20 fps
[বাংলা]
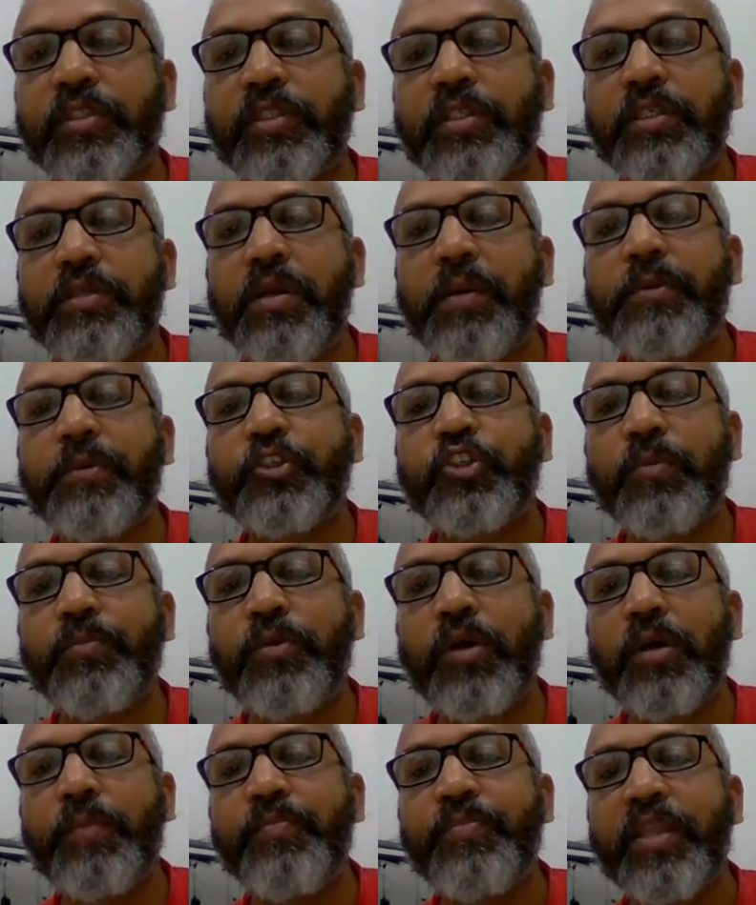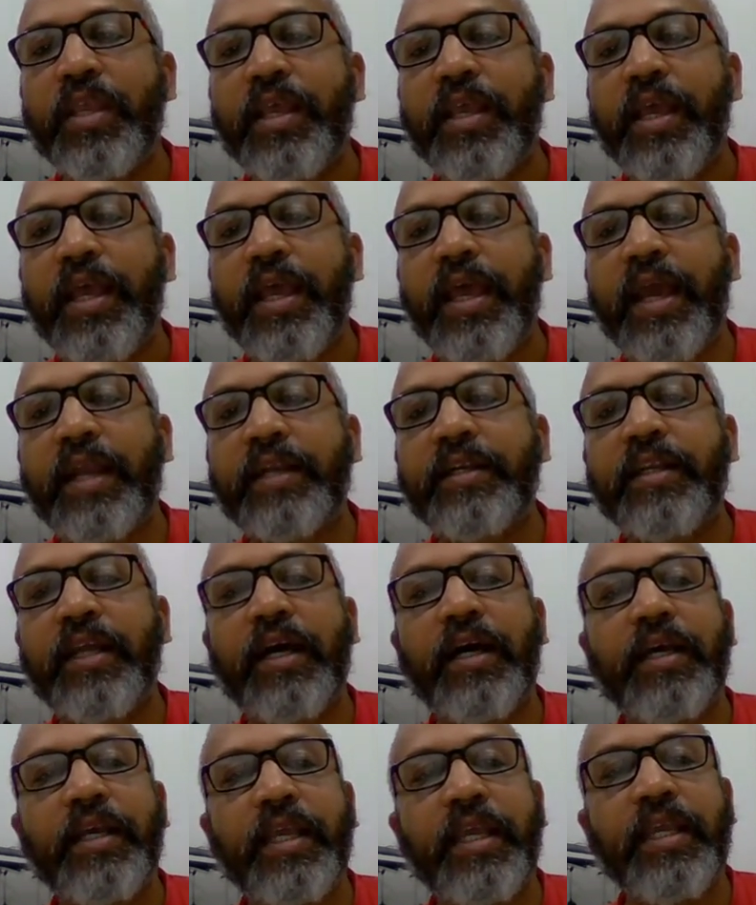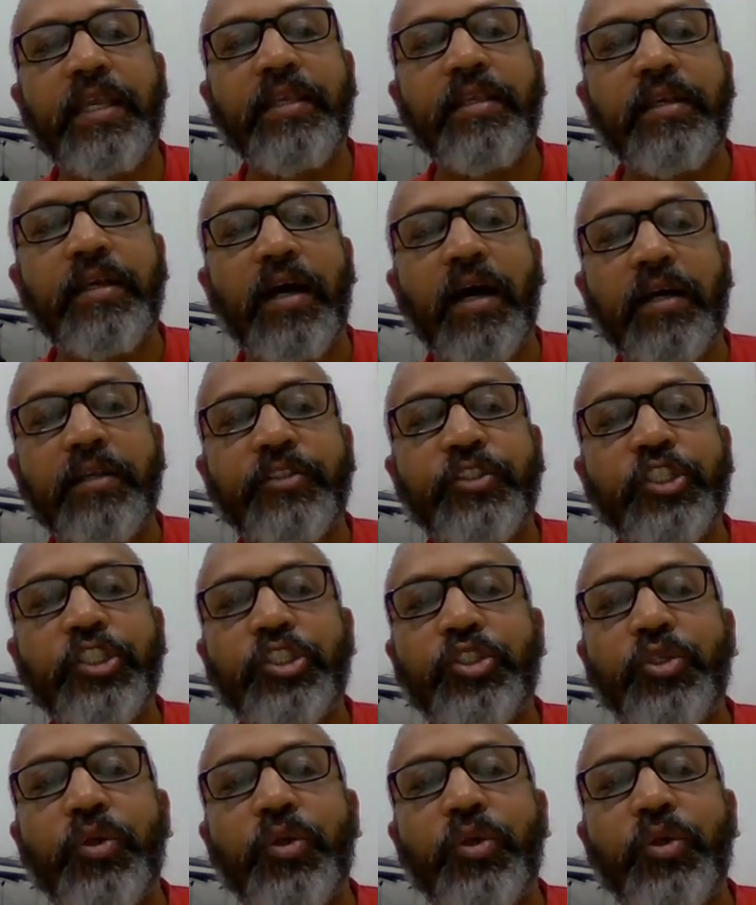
কিভাবে সম্ভব একটা এই চিত্র